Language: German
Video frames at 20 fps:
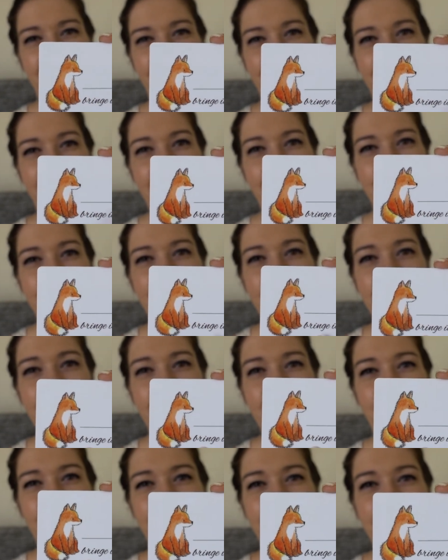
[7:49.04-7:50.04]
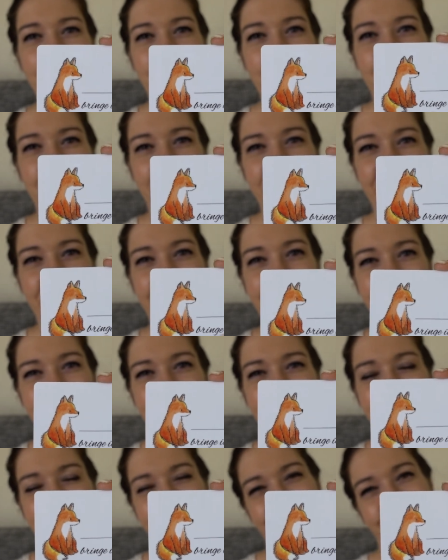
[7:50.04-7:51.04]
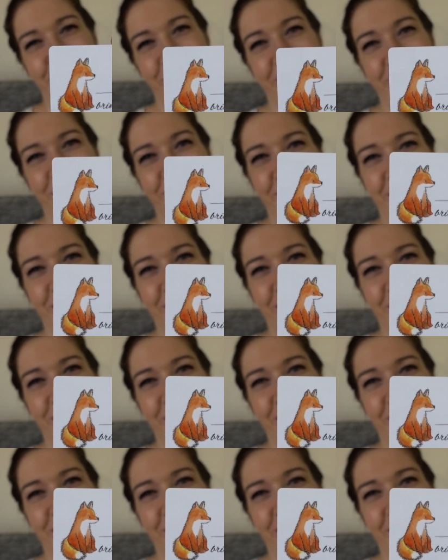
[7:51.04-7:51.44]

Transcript: ein Name und bringe ich Glück.